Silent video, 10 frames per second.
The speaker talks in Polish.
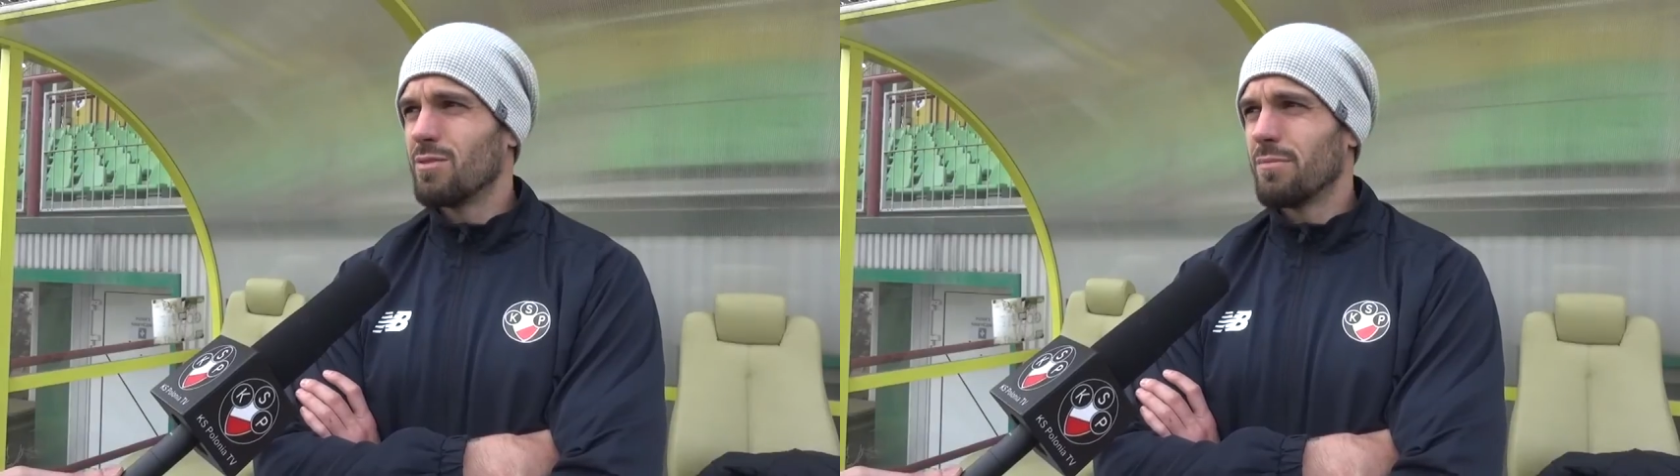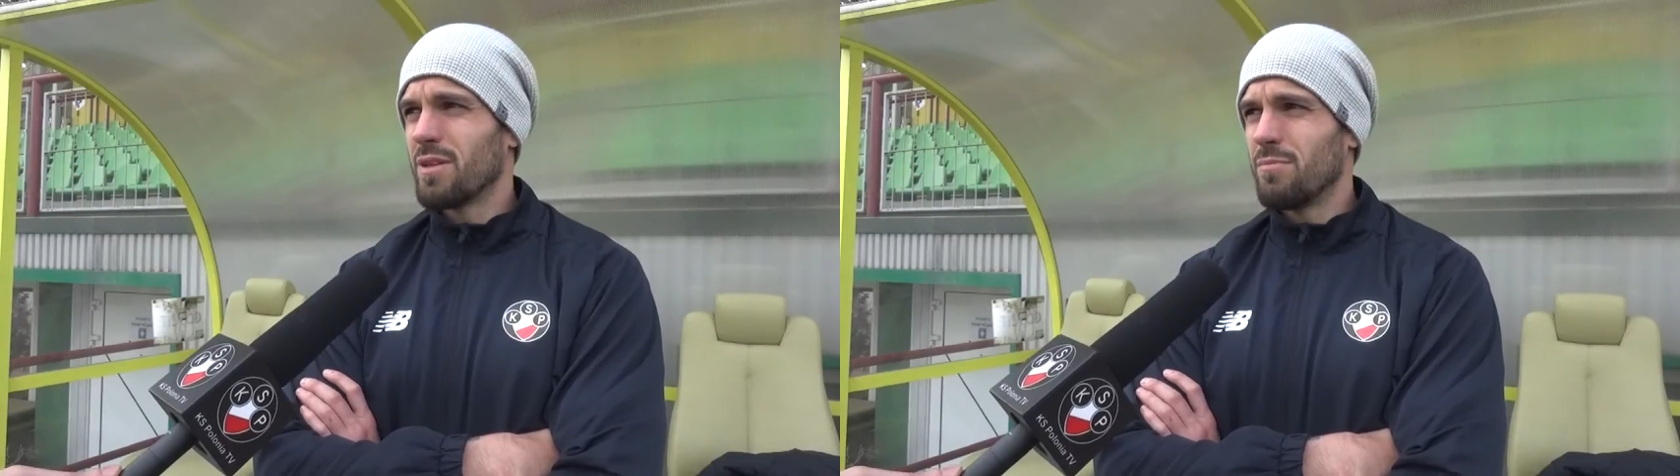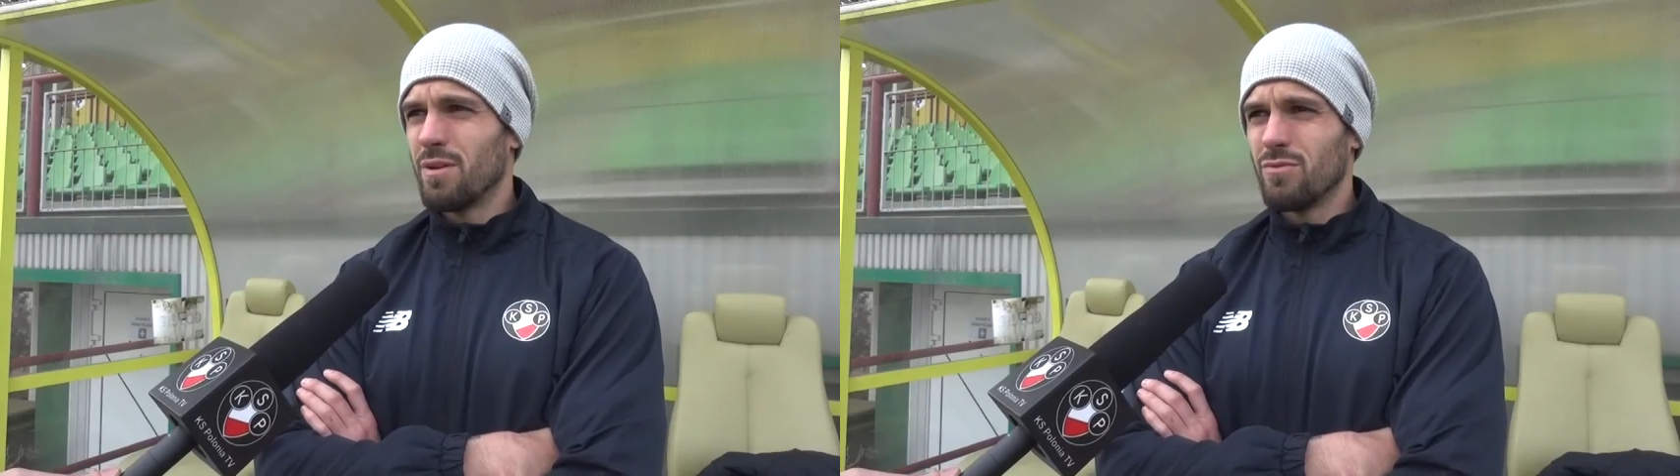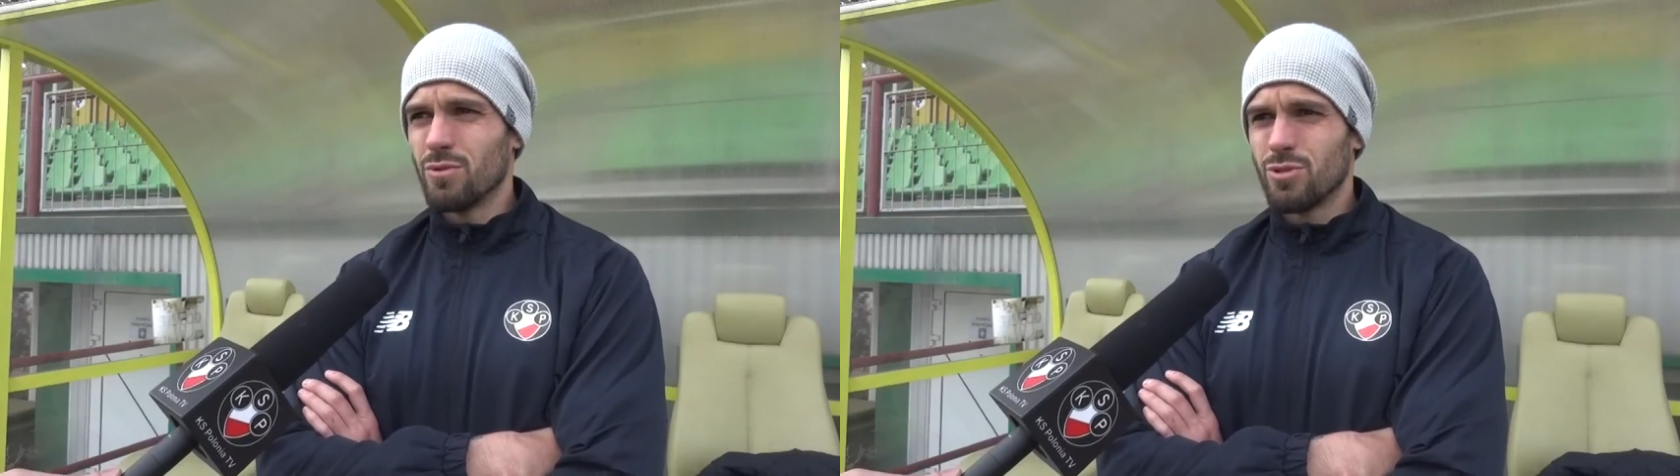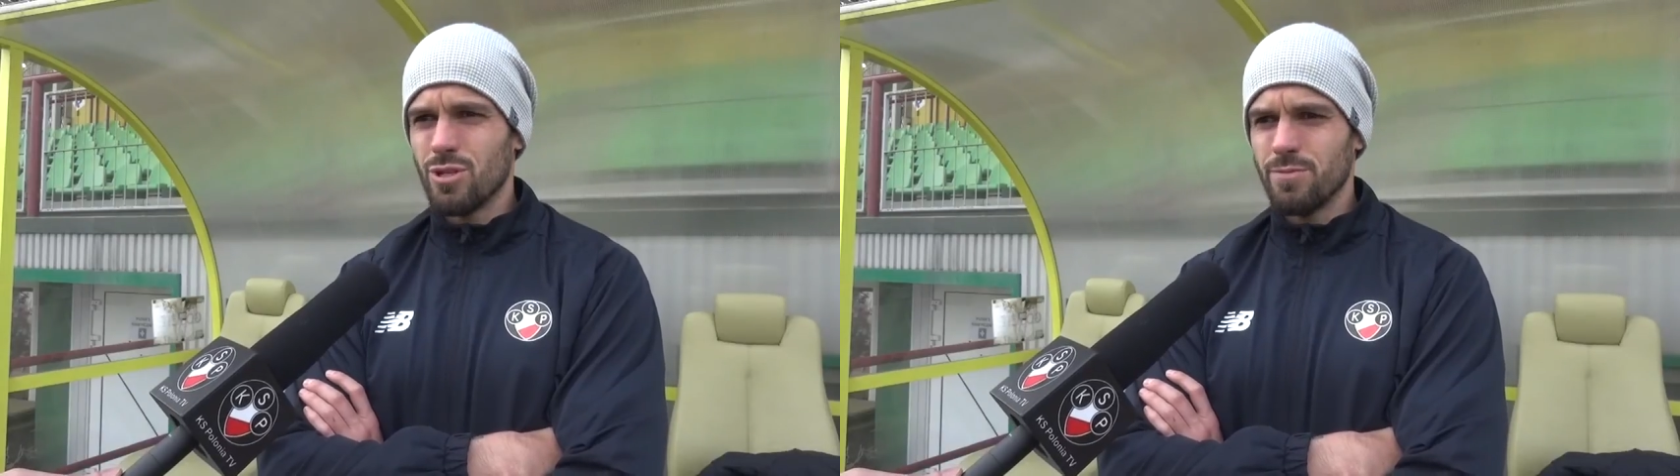nam tej
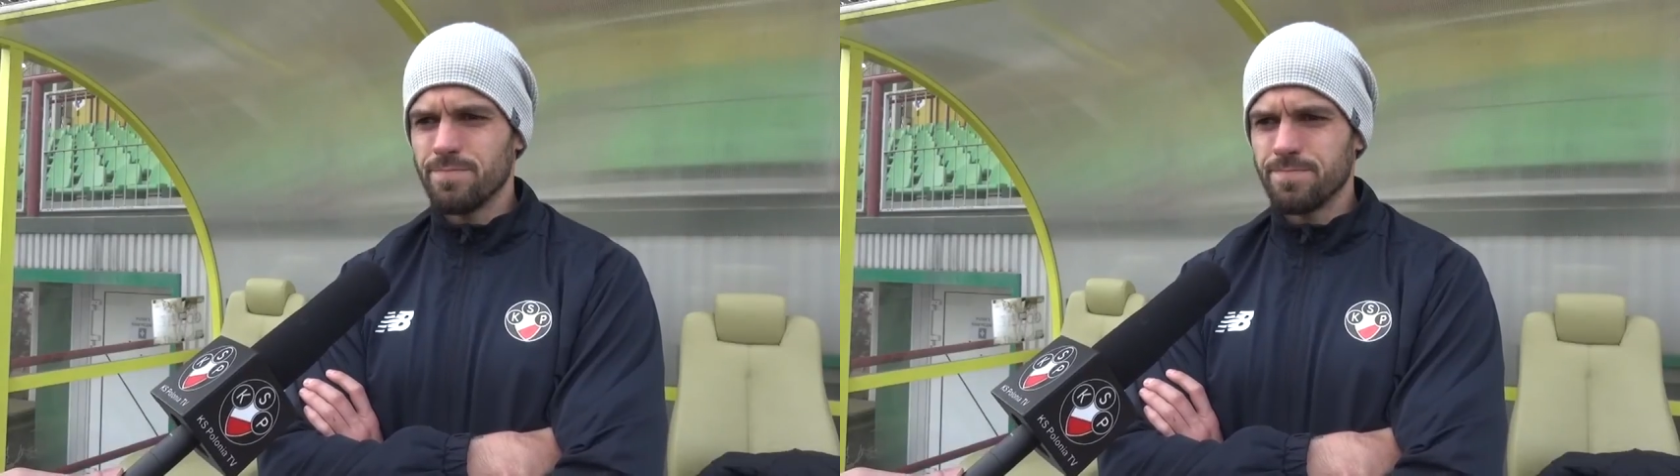pewności.